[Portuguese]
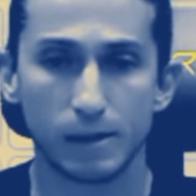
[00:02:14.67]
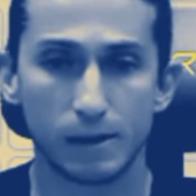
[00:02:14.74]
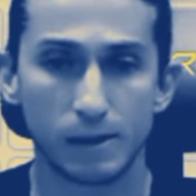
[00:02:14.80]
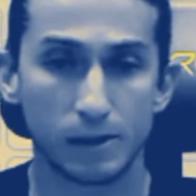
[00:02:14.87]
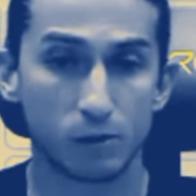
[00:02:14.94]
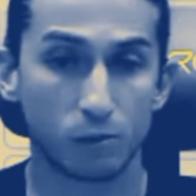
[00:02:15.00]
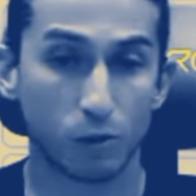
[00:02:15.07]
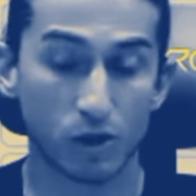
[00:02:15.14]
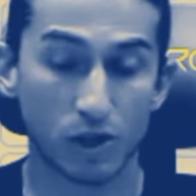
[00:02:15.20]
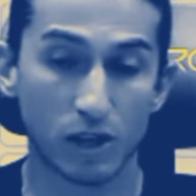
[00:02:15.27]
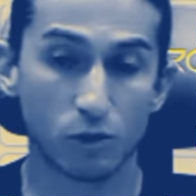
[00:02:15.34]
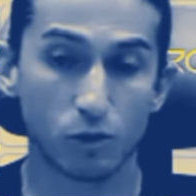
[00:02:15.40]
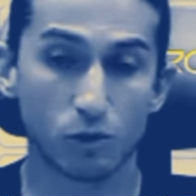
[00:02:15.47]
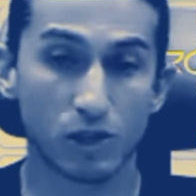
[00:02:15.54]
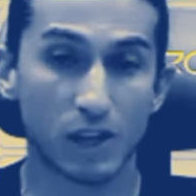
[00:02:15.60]
e depois
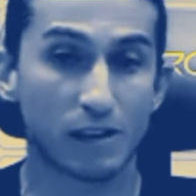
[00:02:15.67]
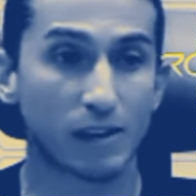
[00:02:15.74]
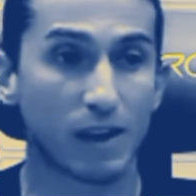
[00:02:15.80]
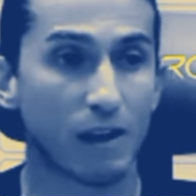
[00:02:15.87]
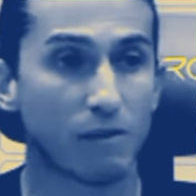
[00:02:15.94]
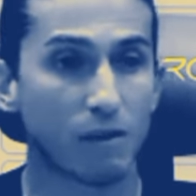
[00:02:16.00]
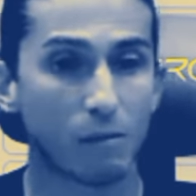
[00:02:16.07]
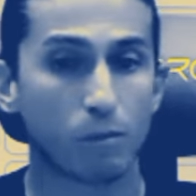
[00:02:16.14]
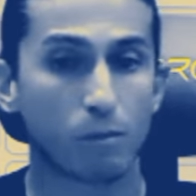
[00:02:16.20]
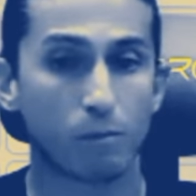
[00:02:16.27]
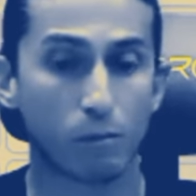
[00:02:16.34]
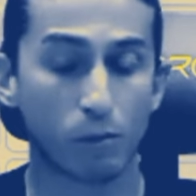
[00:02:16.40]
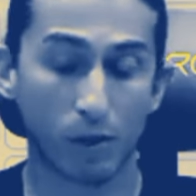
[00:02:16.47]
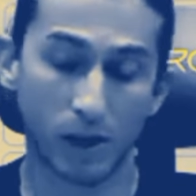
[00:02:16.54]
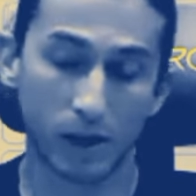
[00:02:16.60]
ele sustentava
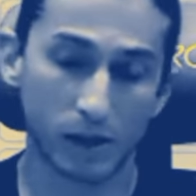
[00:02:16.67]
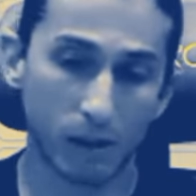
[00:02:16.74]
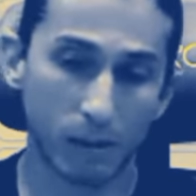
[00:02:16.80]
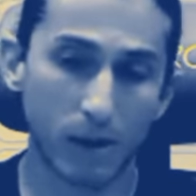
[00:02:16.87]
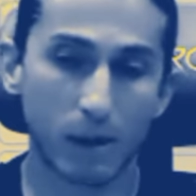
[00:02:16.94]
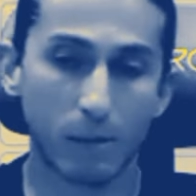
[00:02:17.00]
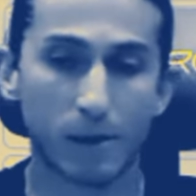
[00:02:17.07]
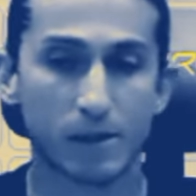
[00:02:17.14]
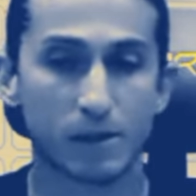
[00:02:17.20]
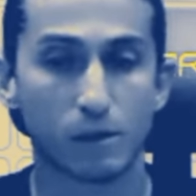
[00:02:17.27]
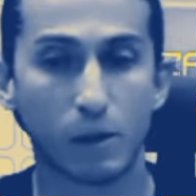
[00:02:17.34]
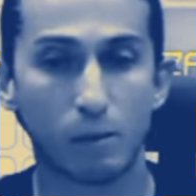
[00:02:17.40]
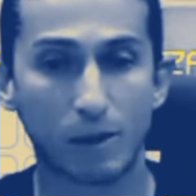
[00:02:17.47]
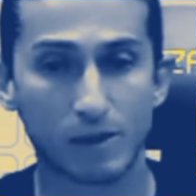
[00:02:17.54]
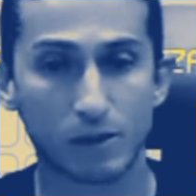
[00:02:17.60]
porque também a pressão,
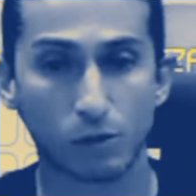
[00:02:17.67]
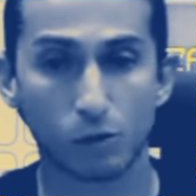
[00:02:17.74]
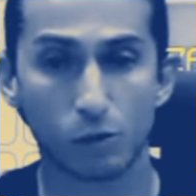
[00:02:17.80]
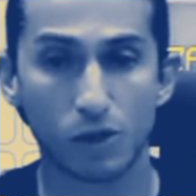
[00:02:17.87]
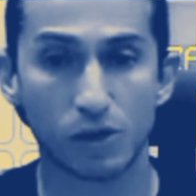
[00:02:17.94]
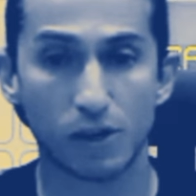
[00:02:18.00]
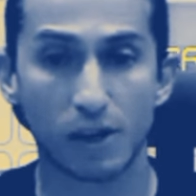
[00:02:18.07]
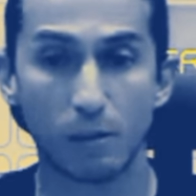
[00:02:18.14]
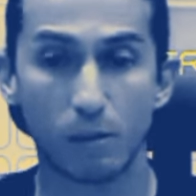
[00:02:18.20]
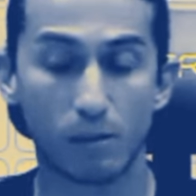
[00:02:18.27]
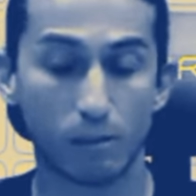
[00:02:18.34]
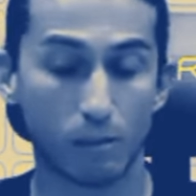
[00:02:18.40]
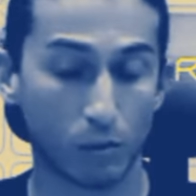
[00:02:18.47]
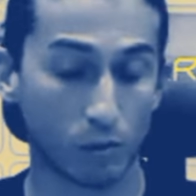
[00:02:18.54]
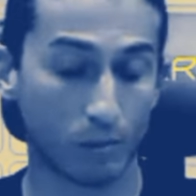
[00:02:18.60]
a pressão do Inter é
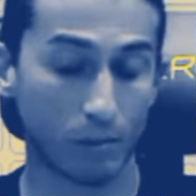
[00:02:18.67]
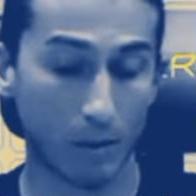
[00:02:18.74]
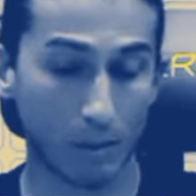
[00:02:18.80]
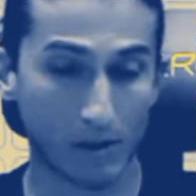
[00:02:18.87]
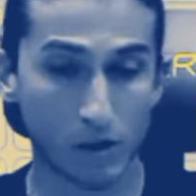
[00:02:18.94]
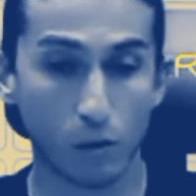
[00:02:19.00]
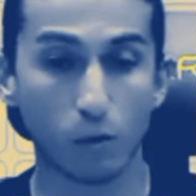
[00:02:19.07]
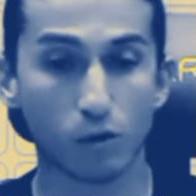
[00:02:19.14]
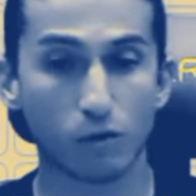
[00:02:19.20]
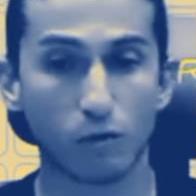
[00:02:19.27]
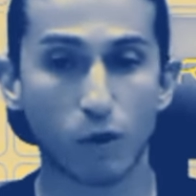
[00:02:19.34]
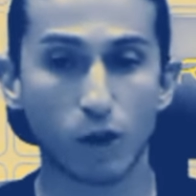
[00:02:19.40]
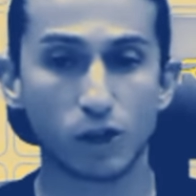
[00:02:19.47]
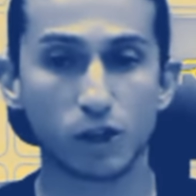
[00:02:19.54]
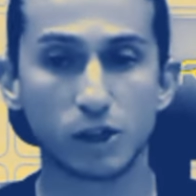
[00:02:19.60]
uma pressão muito
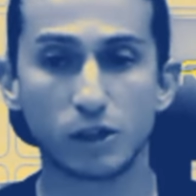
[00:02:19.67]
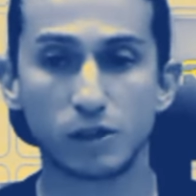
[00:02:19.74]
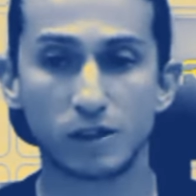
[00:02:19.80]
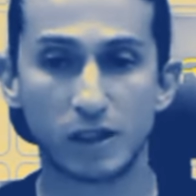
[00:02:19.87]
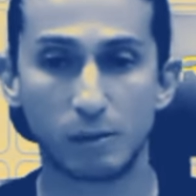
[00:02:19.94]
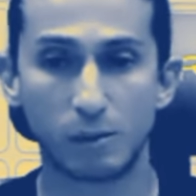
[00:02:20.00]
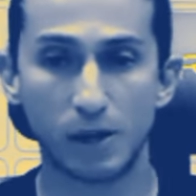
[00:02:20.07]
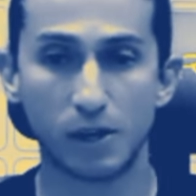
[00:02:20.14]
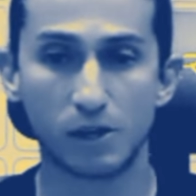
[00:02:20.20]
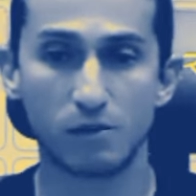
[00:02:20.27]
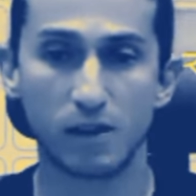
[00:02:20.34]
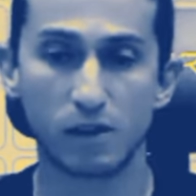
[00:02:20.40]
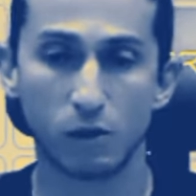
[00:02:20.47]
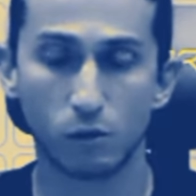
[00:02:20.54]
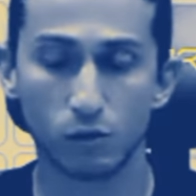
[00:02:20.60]
forte e sempre que
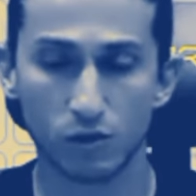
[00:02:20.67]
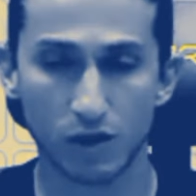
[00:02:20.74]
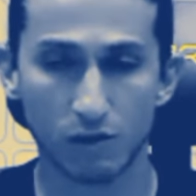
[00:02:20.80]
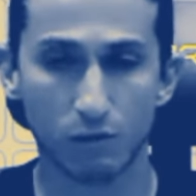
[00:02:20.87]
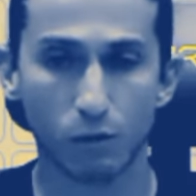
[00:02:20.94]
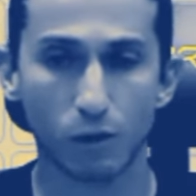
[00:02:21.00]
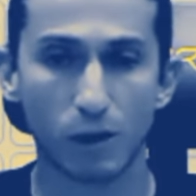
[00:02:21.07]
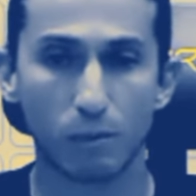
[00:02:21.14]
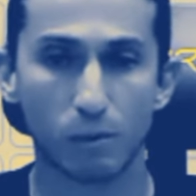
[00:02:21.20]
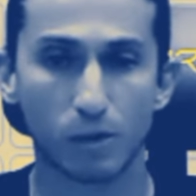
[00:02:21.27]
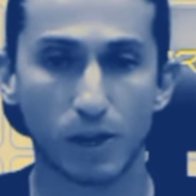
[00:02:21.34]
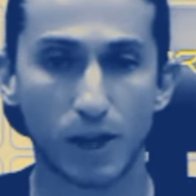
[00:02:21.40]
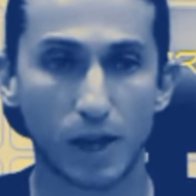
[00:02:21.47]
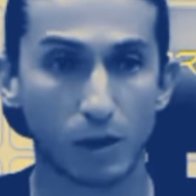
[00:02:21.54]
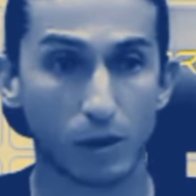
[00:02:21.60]
tivesse algum desafogo ele
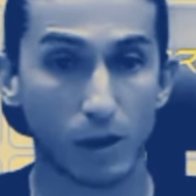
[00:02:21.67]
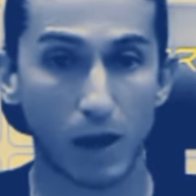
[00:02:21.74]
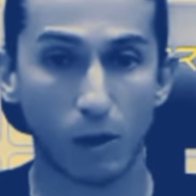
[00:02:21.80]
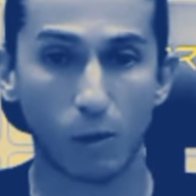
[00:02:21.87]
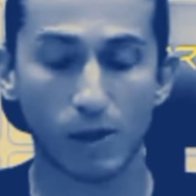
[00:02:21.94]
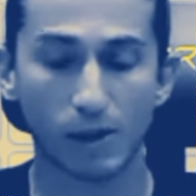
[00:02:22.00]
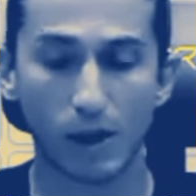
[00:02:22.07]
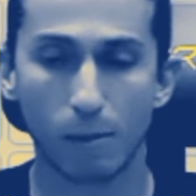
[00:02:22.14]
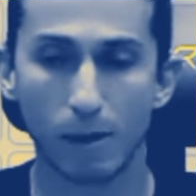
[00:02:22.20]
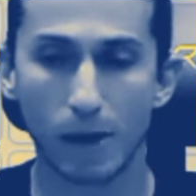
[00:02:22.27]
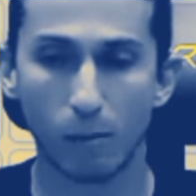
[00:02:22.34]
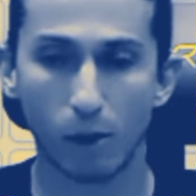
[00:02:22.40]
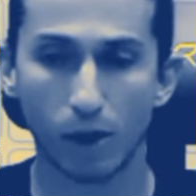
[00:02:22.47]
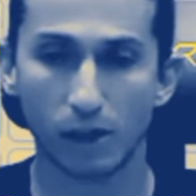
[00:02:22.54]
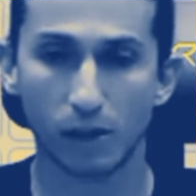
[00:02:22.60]
poderia aguentar bem
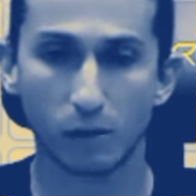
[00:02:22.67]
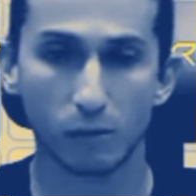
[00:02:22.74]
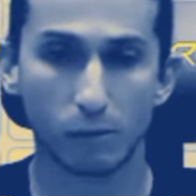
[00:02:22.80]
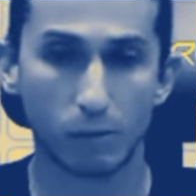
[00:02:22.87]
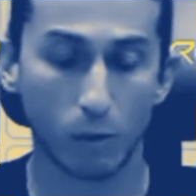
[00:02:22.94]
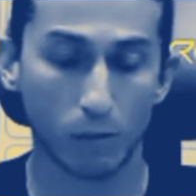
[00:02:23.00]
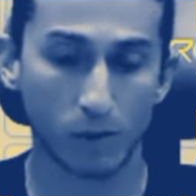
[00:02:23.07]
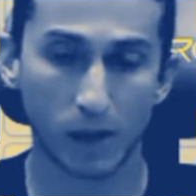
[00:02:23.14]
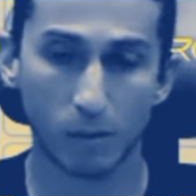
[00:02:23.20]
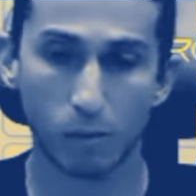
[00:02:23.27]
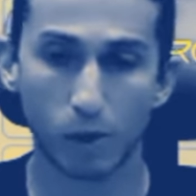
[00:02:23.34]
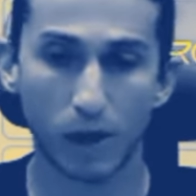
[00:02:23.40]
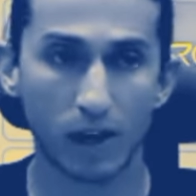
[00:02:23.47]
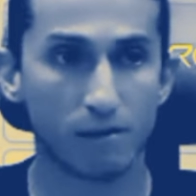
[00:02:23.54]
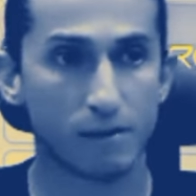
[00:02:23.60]
a bola. Então optei
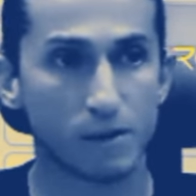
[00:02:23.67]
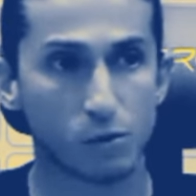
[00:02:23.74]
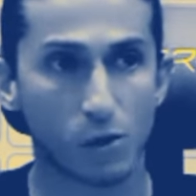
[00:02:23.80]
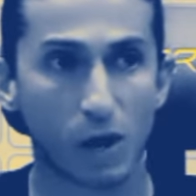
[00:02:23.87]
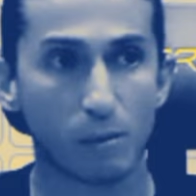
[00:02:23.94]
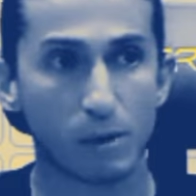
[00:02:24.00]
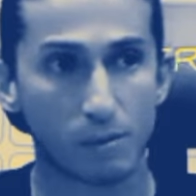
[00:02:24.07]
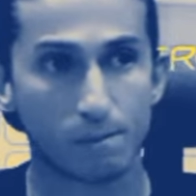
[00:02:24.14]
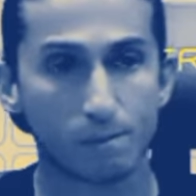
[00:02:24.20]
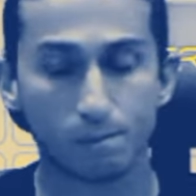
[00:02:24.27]
por ele em vez do Gabi.